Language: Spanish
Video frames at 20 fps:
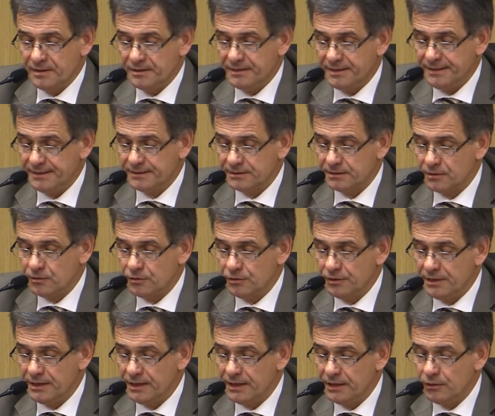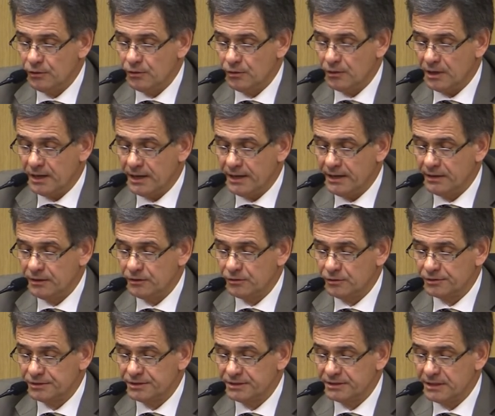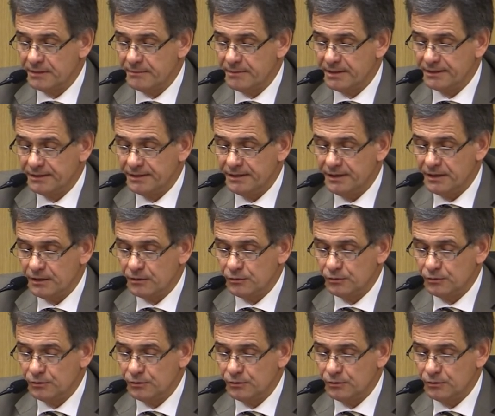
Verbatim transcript: 3. Condenando a Héctor César Martínez,